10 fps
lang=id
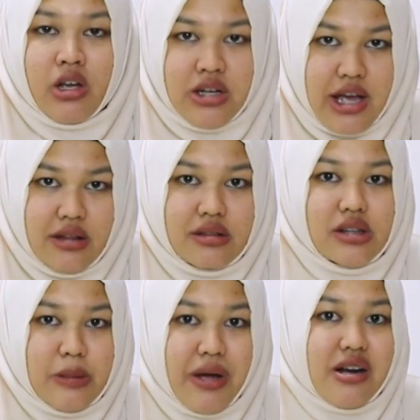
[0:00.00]
dan
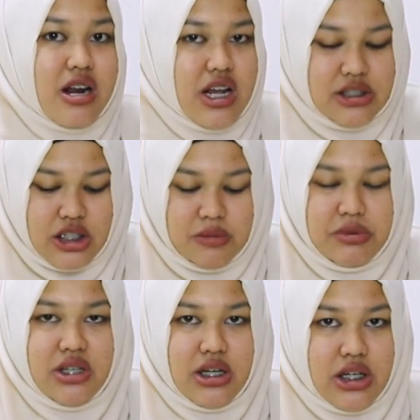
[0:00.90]
tetap ada rice
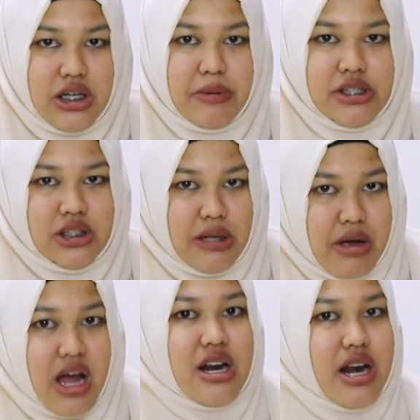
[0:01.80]
crispy-nya. Jadi pas kita
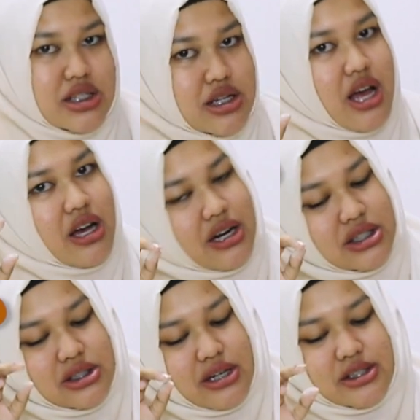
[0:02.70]
makan kerasa ada
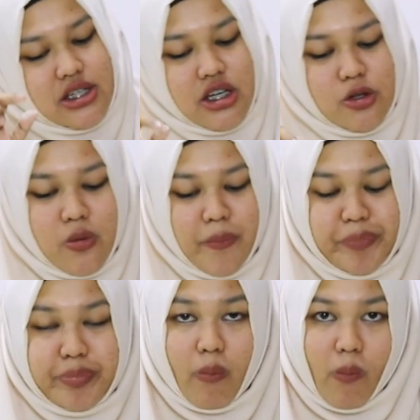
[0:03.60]
kres-kresnya gitu.
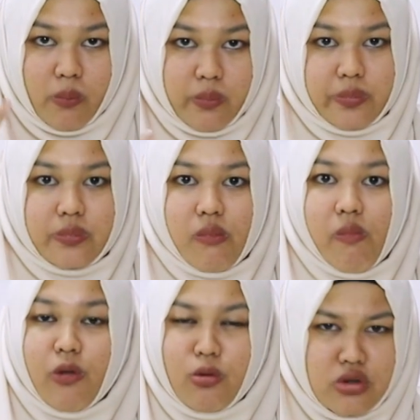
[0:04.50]

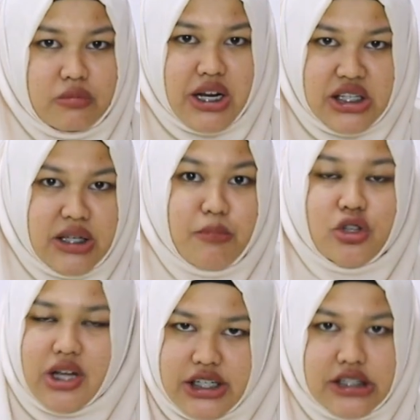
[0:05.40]
Untuk manisnya menurut
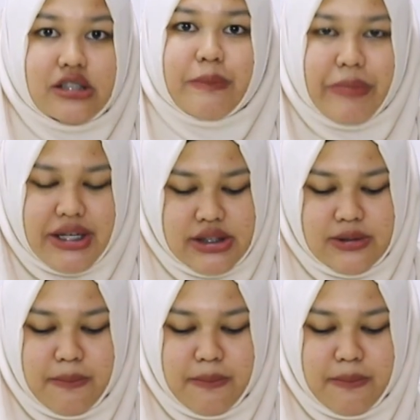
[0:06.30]
Kanesha tetap pas.